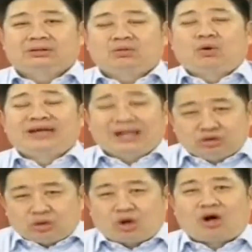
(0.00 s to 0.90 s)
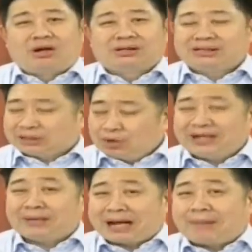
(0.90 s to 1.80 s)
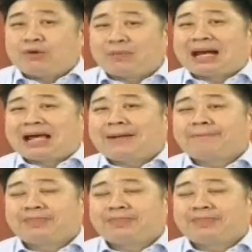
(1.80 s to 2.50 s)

คนที่เขาส่งออกจะต้องมีคำถามออกมาละ